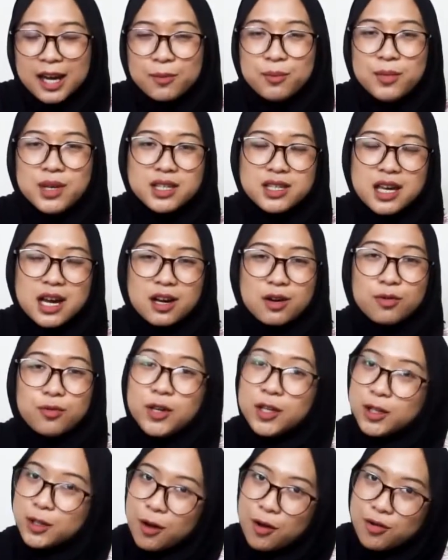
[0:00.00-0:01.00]
Bisa ke
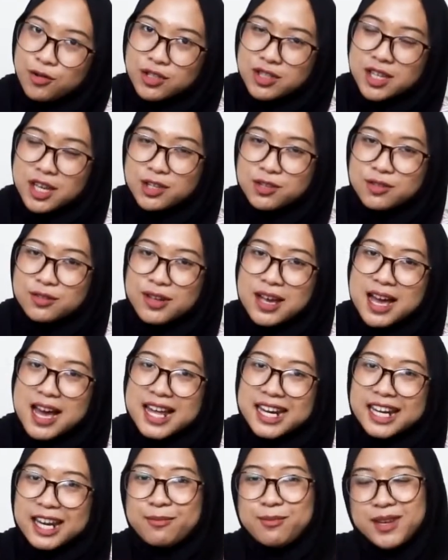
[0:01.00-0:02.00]
Windows dan
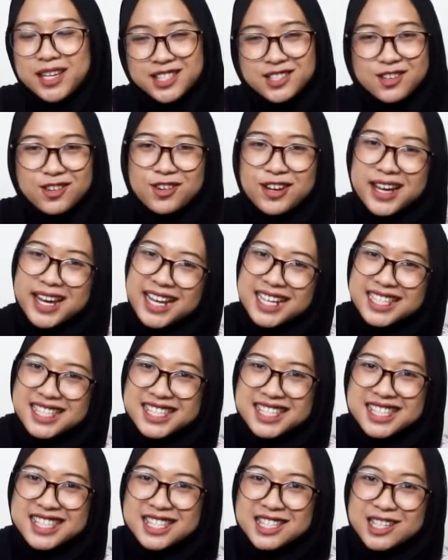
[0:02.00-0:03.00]
juga Remix
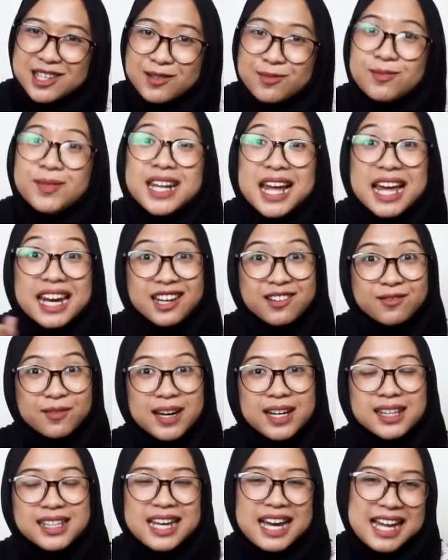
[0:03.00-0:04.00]
OS. Menarik
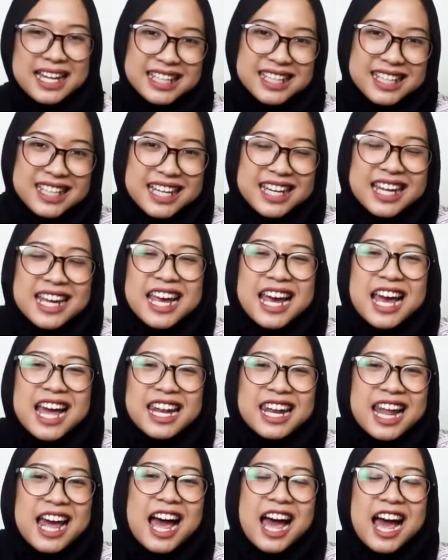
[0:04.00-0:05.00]
banget kan?
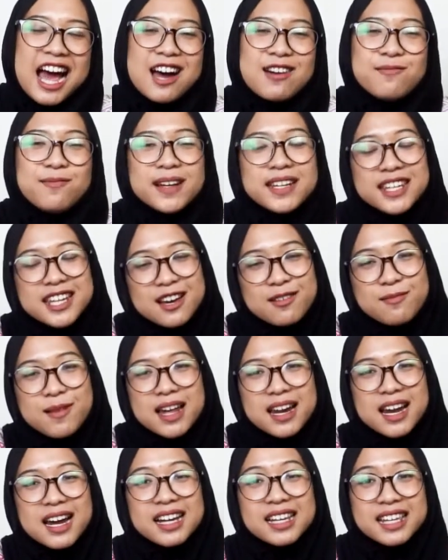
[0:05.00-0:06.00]
Nah, apa dia
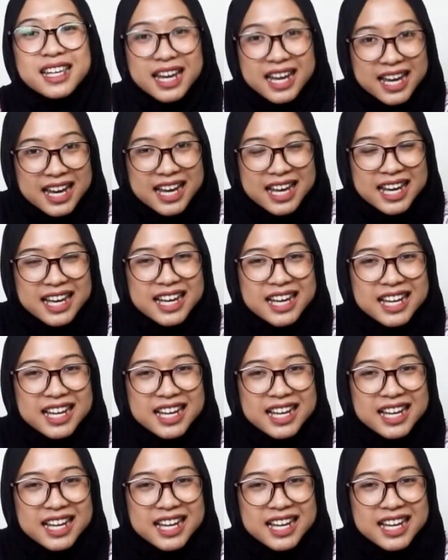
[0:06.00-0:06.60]
barangnya?